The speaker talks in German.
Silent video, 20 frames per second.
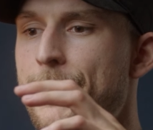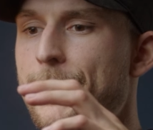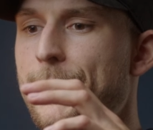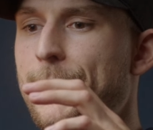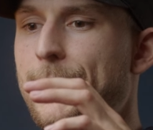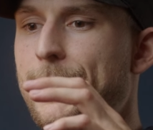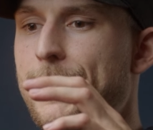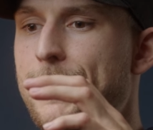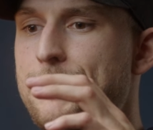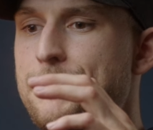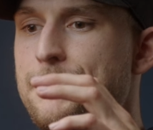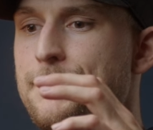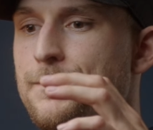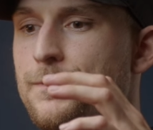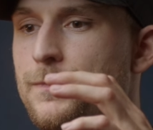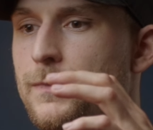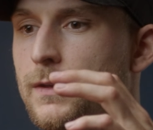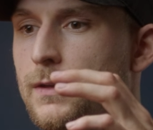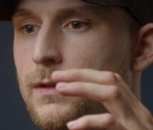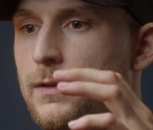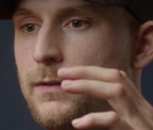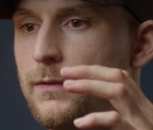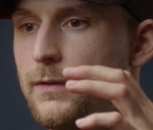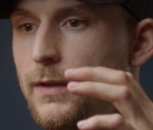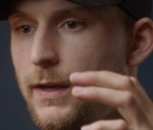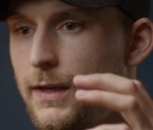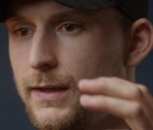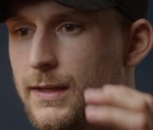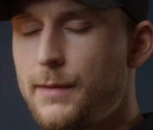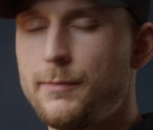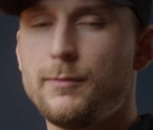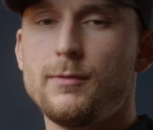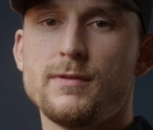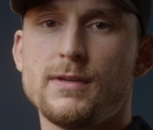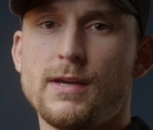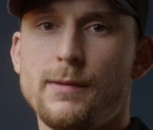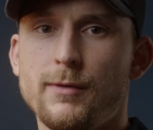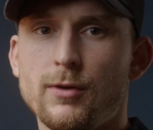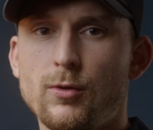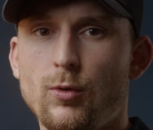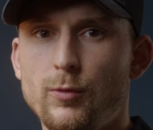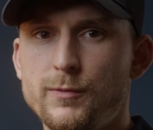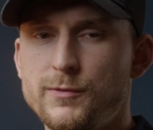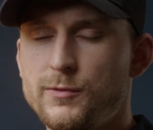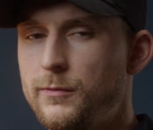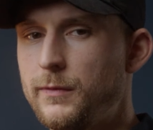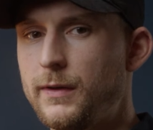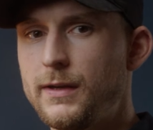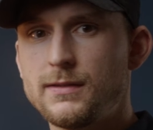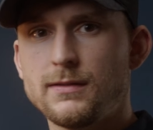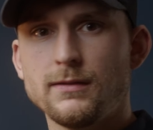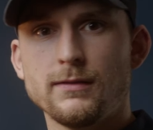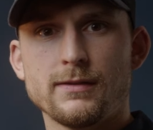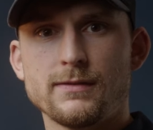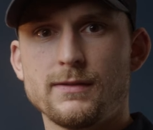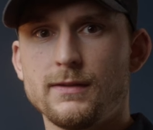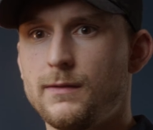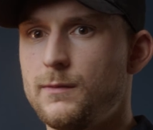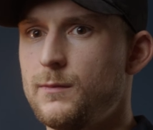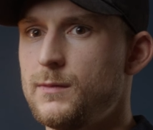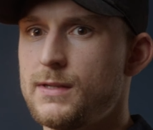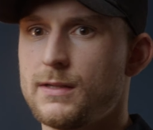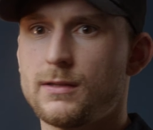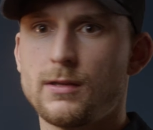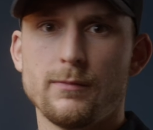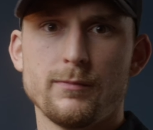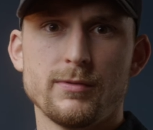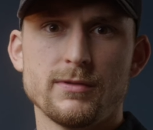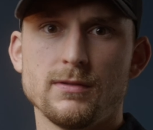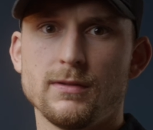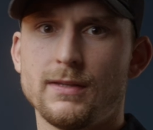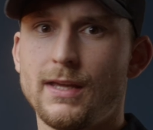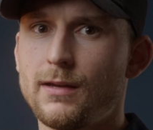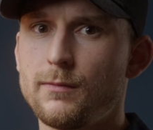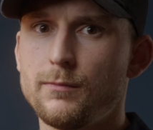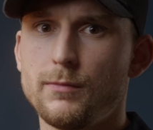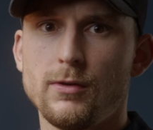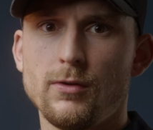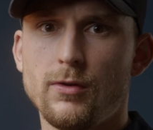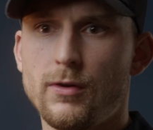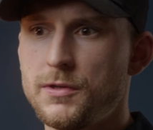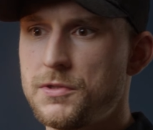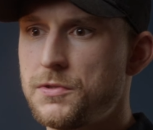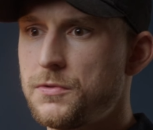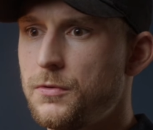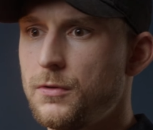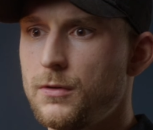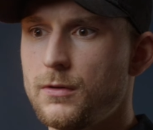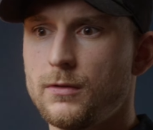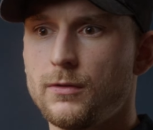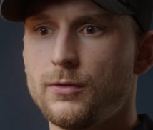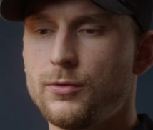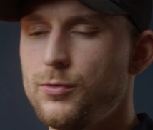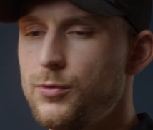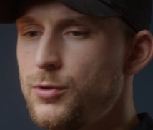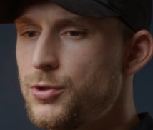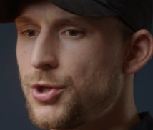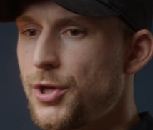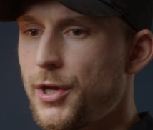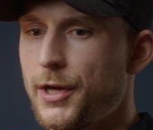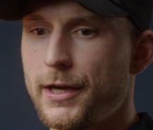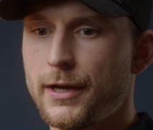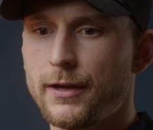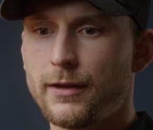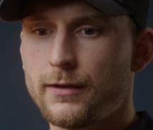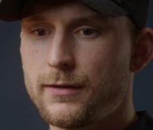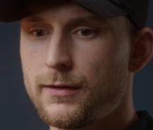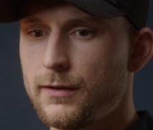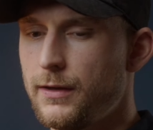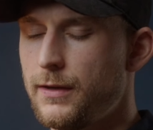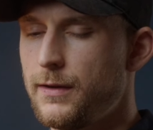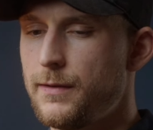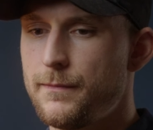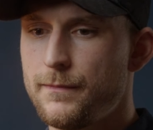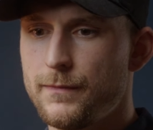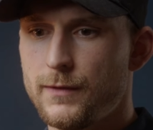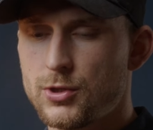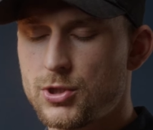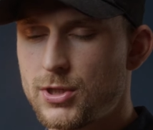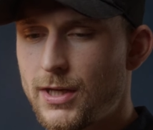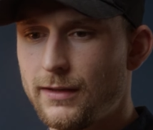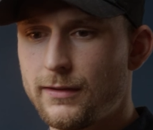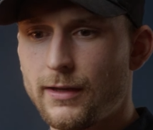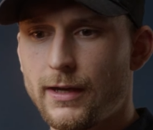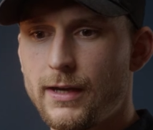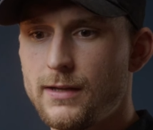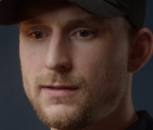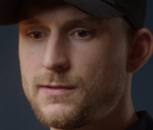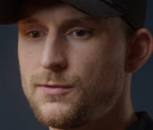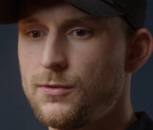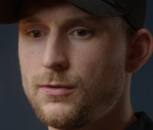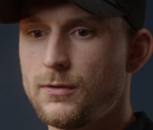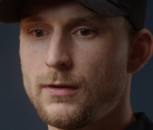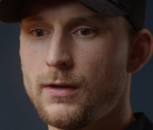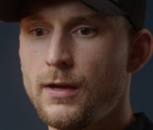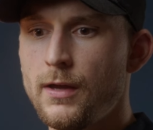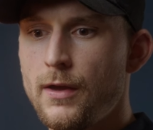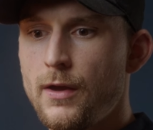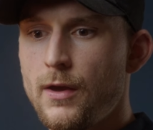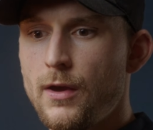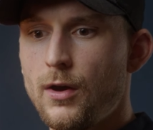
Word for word: Ähm, ich habe mir das einmal grob so umrissen, dass ich gesagt habe, ein bisschen Deckenbeleuchtung, Kühlschrank, ähm, eine Standheizung